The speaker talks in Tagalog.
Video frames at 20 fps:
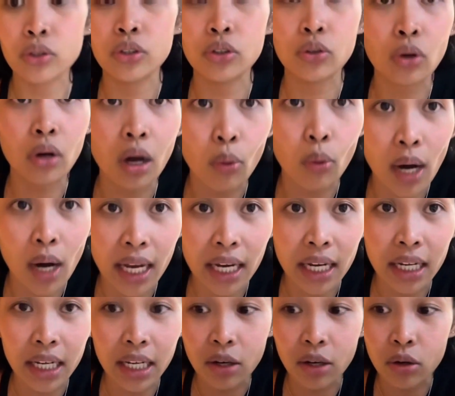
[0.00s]
Yung
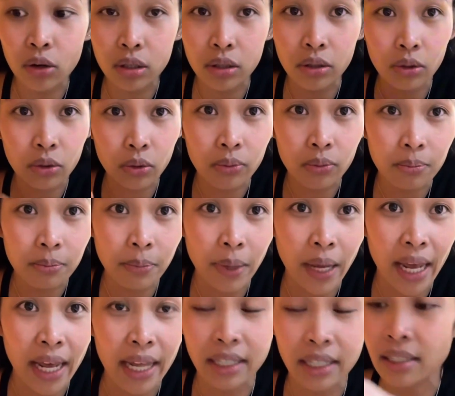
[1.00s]
kawali or yung
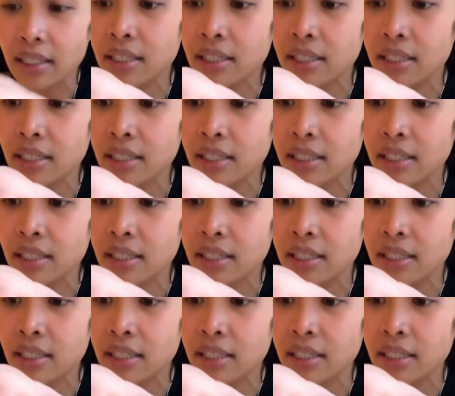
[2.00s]
pan.